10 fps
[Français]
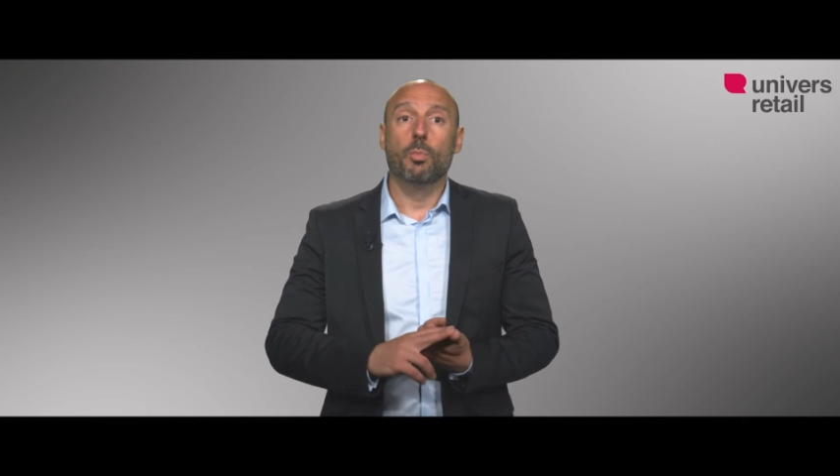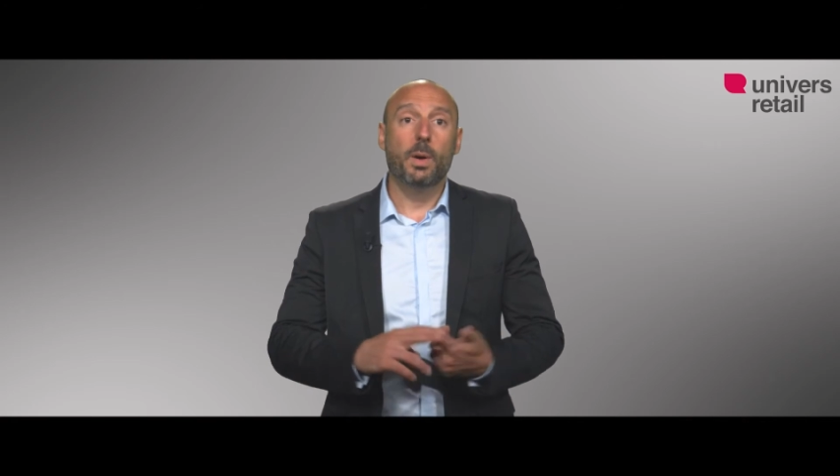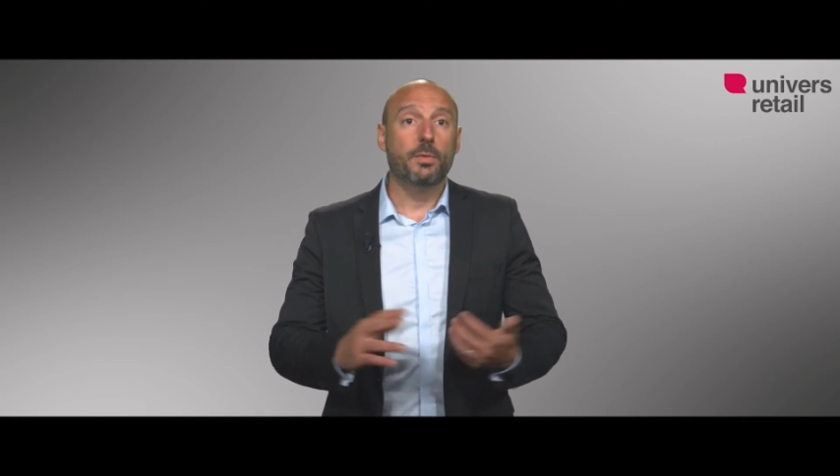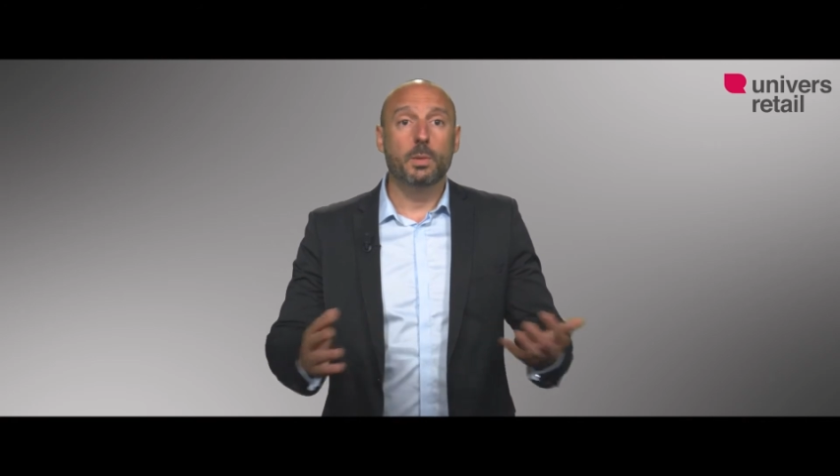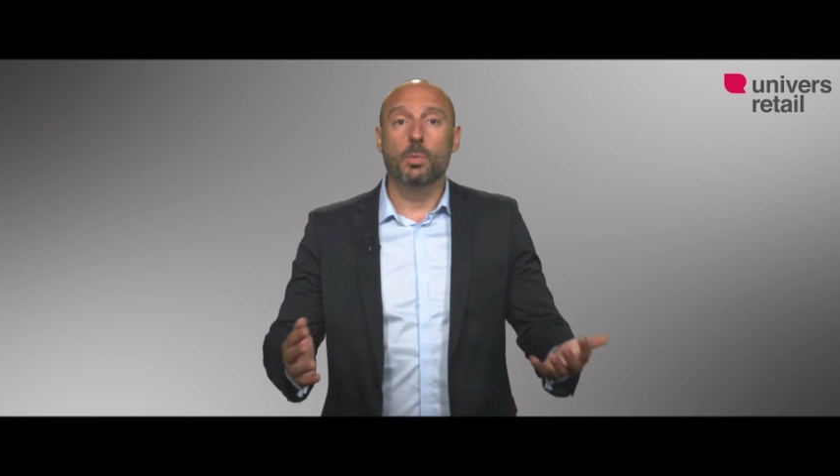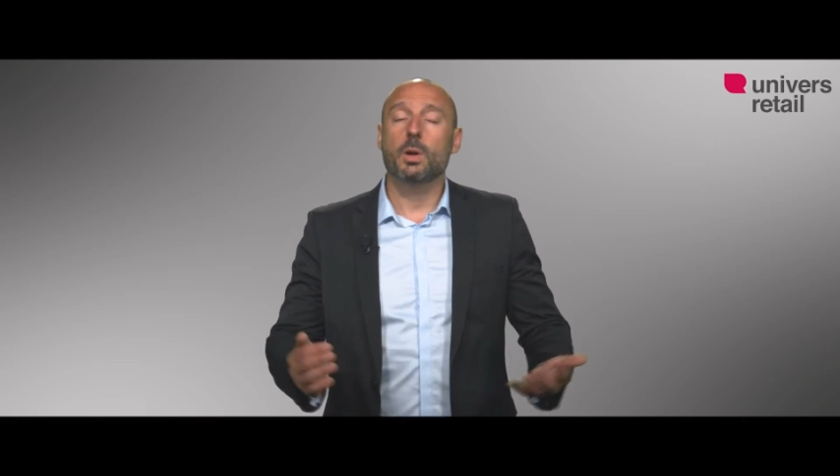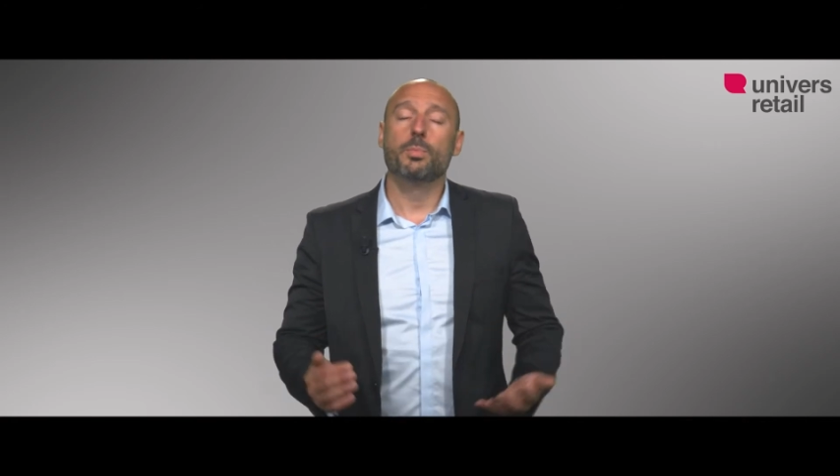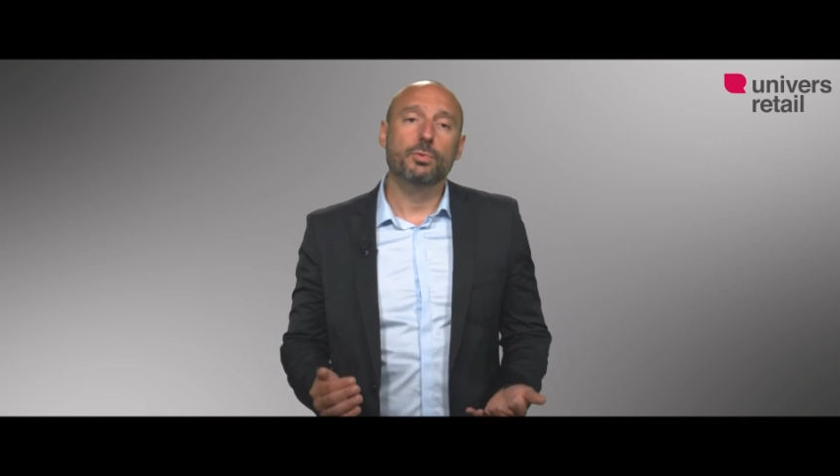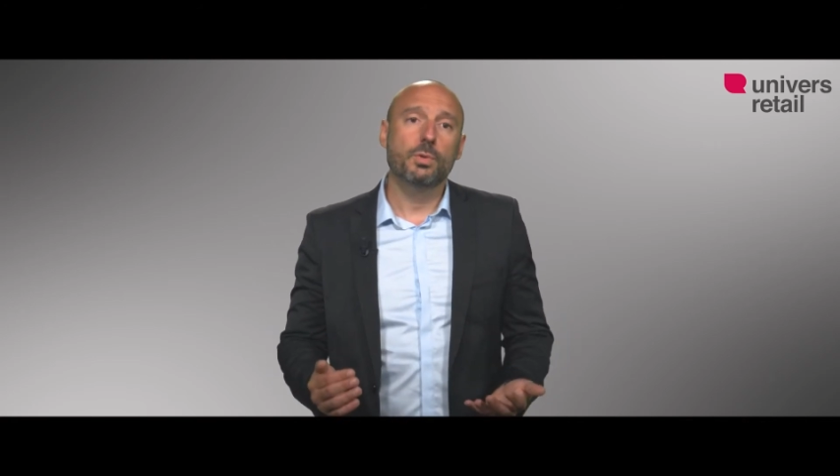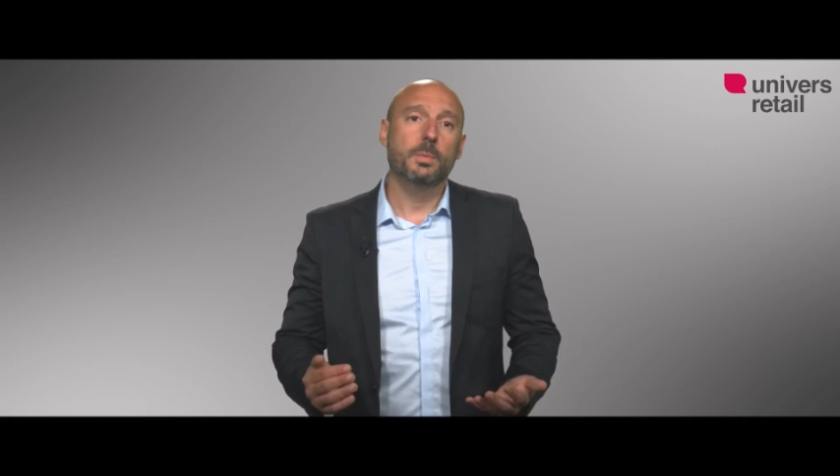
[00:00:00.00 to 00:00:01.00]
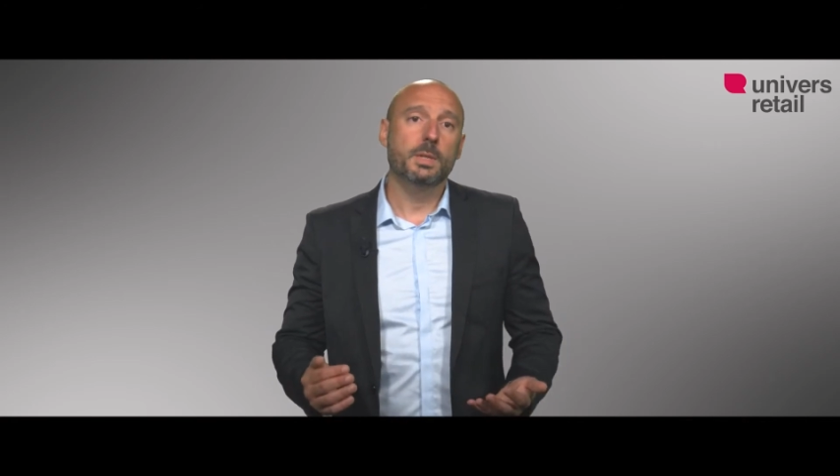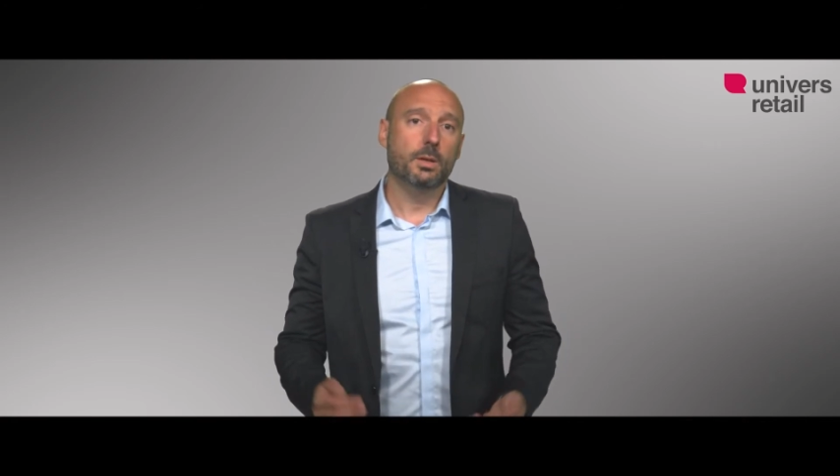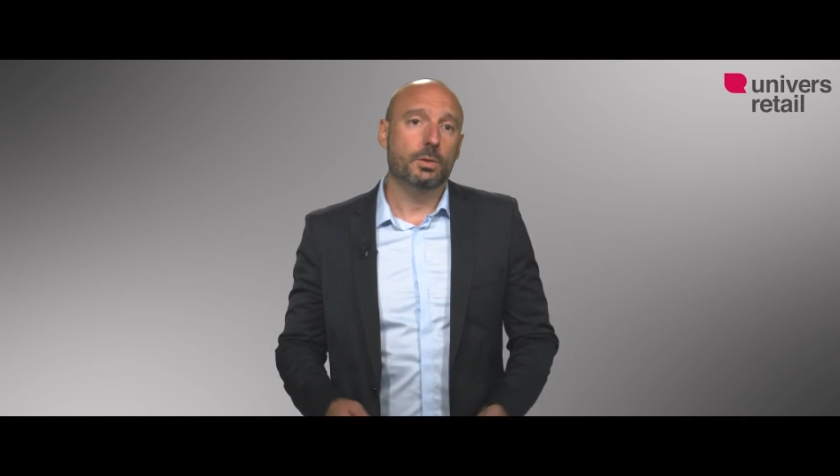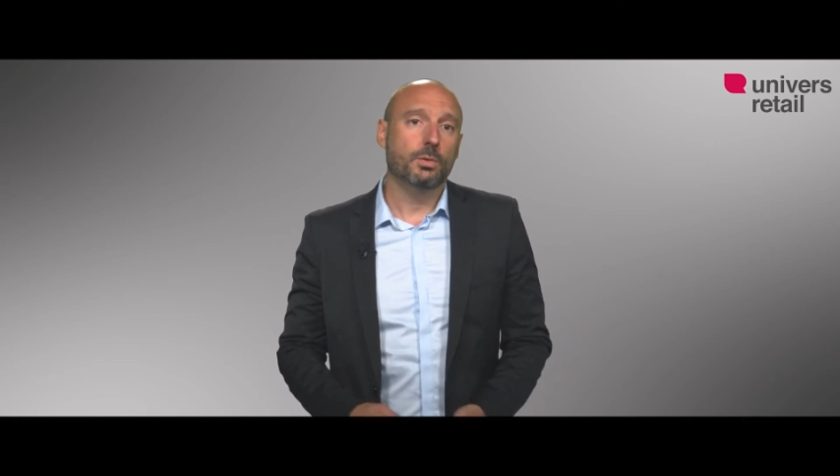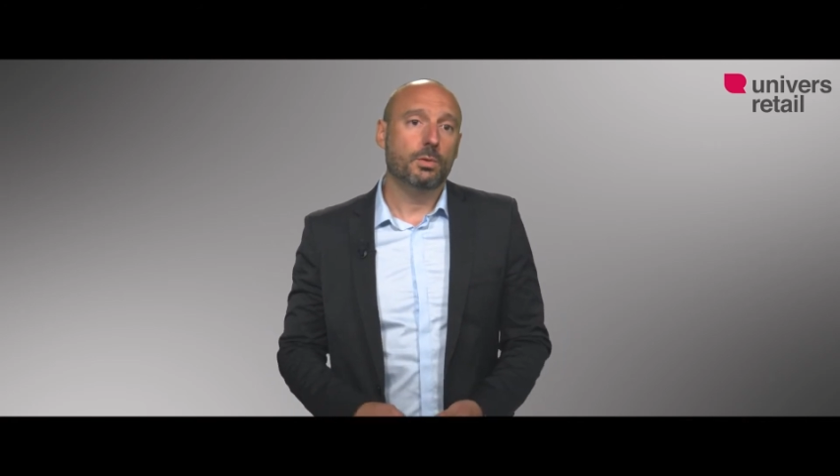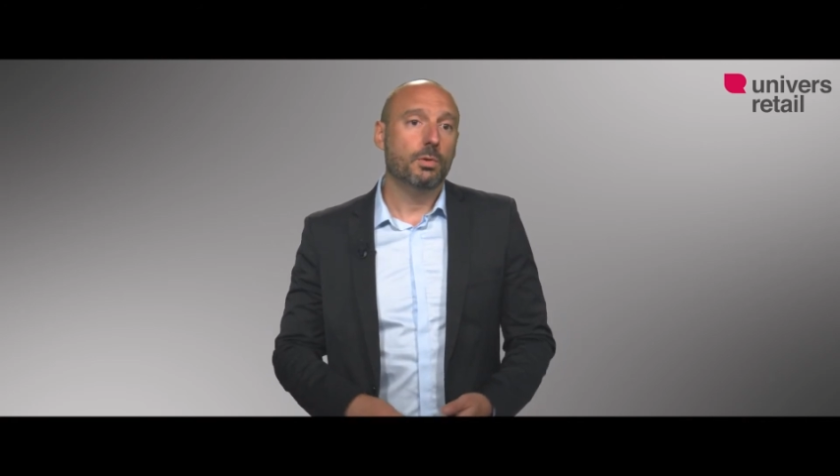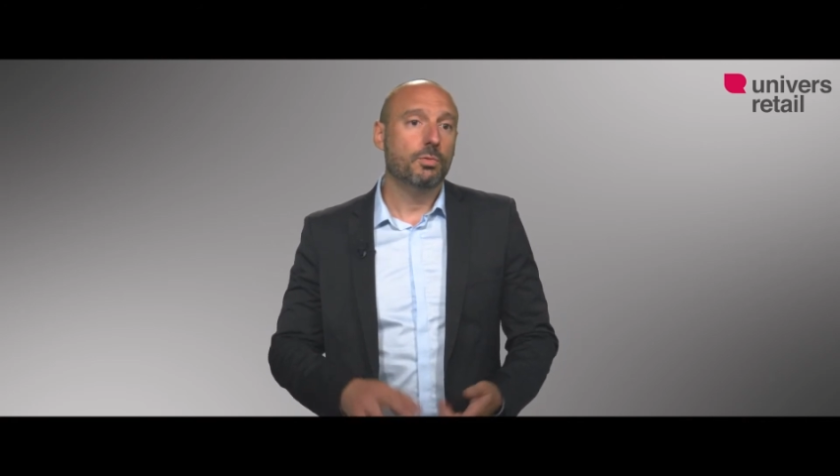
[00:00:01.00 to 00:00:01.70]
parfaitement répondu à mes attentes,